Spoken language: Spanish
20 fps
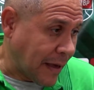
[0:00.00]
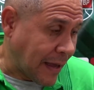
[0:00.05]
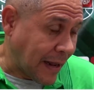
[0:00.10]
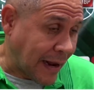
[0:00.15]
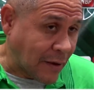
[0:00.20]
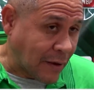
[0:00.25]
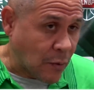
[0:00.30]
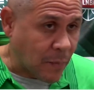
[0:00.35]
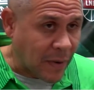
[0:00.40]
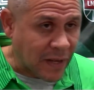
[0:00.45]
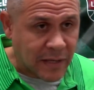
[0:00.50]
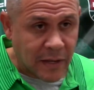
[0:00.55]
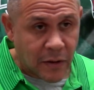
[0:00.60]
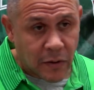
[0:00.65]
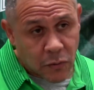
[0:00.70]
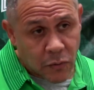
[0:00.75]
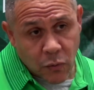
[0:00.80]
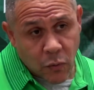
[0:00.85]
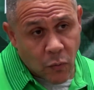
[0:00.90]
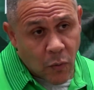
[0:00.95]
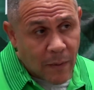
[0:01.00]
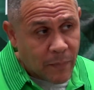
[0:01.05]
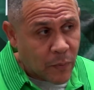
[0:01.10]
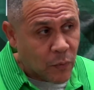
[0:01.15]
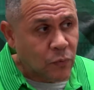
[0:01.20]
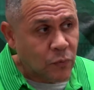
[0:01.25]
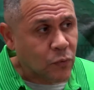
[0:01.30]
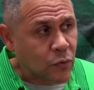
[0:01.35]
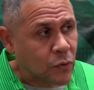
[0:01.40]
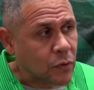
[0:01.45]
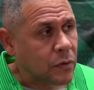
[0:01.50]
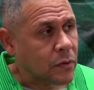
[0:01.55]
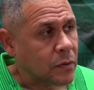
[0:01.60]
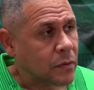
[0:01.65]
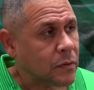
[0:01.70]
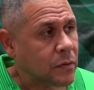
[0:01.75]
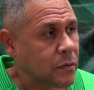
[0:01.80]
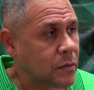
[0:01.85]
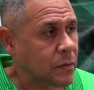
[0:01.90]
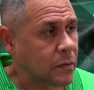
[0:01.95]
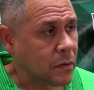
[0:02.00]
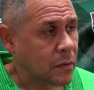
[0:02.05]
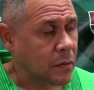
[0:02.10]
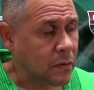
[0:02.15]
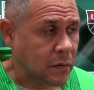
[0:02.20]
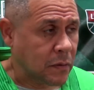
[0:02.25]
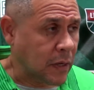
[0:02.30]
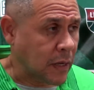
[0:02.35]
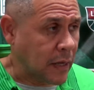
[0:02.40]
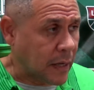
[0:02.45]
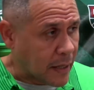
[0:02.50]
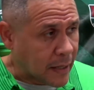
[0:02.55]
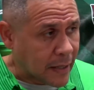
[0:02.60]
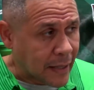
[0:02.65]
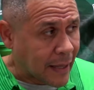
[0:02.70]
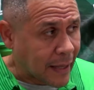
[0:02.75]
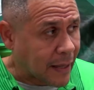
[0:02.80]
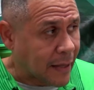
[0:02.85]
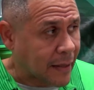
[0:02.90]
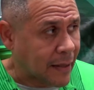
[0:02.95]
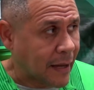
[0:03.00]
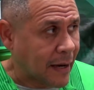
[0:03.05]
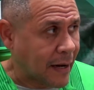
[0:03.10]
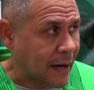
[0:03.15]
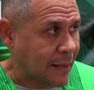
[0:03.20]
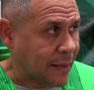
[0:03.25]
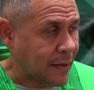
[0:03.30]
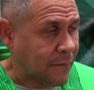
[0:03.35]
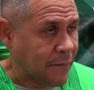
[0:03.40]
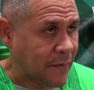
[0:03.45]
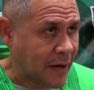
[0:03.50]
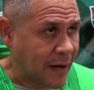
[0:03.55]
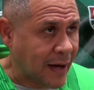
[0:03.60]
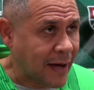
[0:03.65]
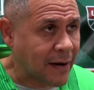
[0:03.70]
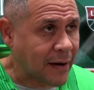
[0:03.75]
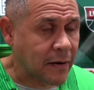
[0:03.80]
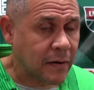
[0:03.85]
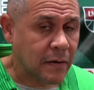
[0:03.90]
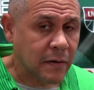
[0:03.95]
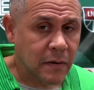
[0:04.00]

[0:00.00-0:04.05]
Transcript: el año pasado estuvo a punto de, clasificar.